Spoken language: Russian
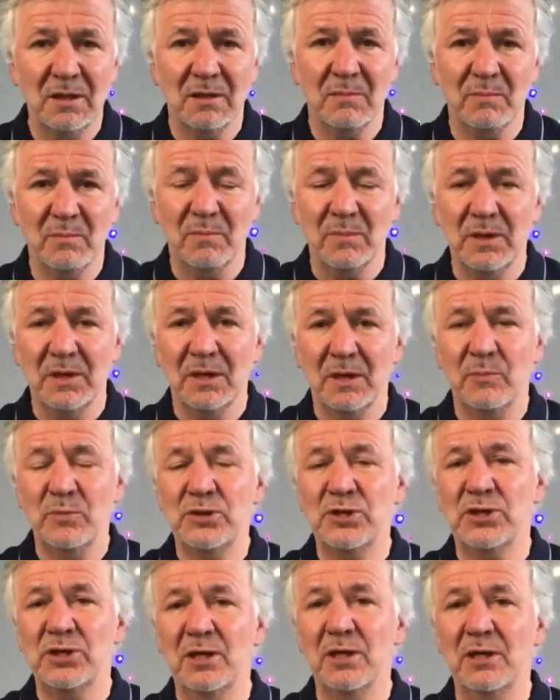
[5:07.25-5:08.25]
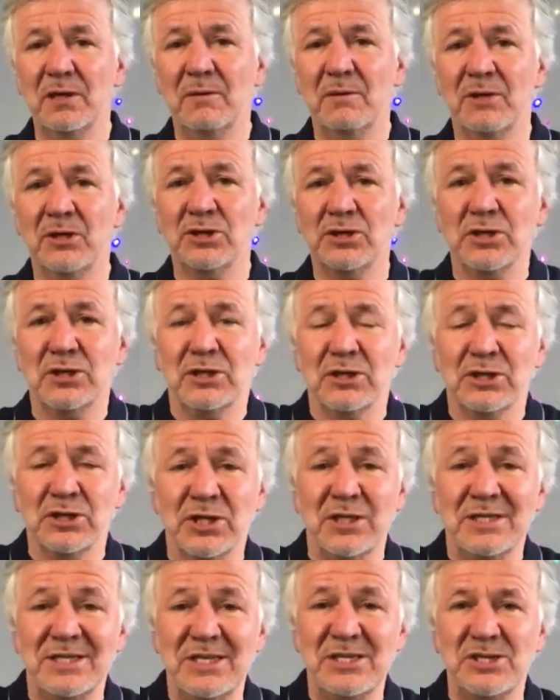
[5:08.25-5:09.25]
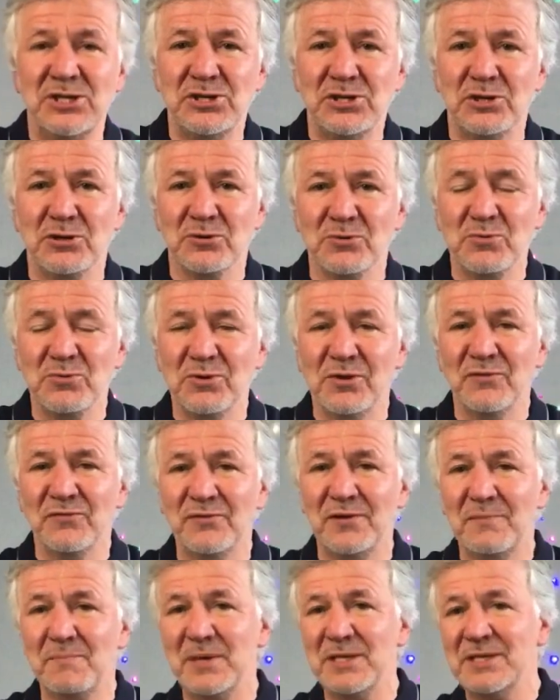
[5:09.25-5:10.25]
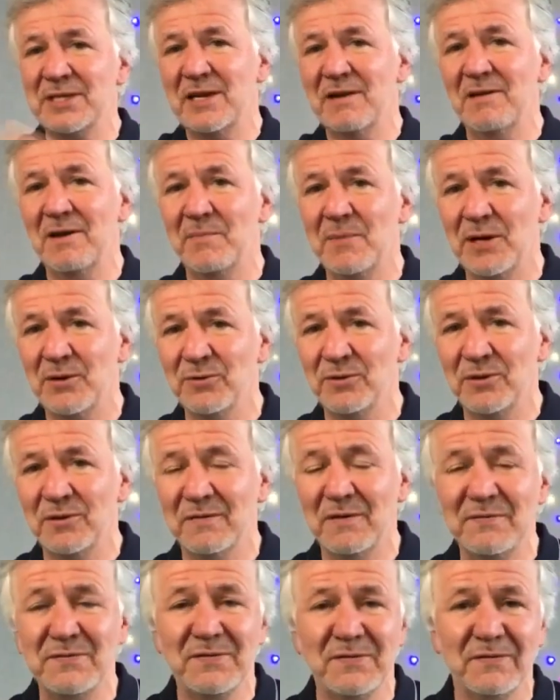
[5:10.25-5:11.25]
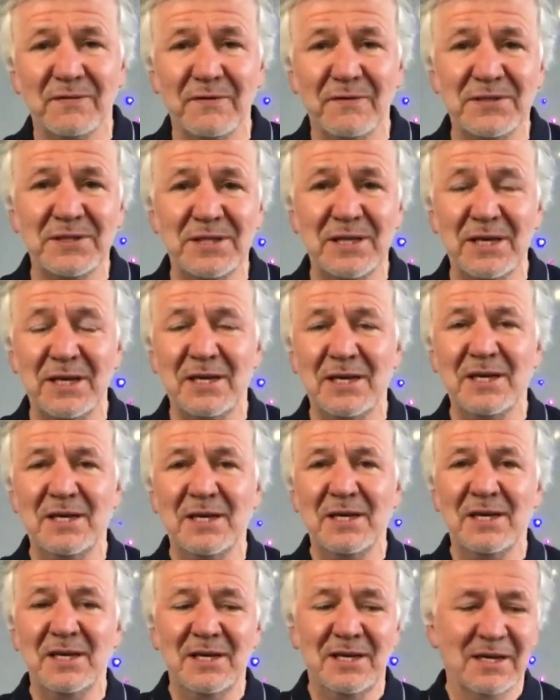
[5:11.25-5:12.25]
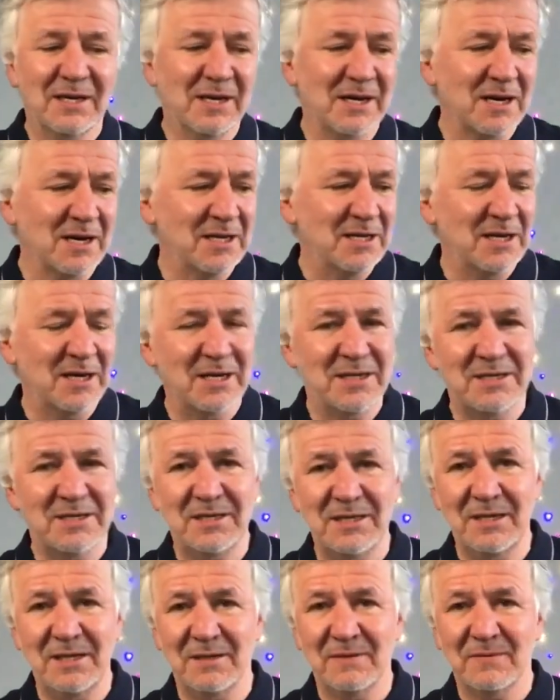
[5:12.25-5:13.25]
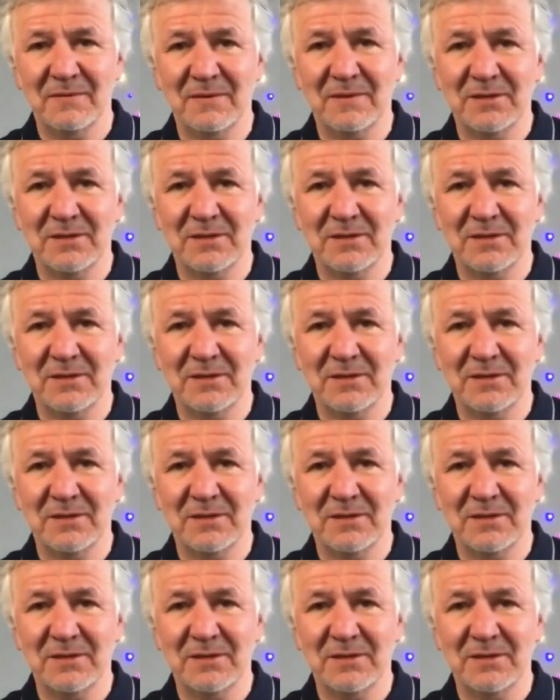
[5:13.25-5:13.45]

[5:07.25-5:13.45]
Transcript: Мы обучили 6, 6 тысяч хирургов и поставили оборудование во все, во все города России.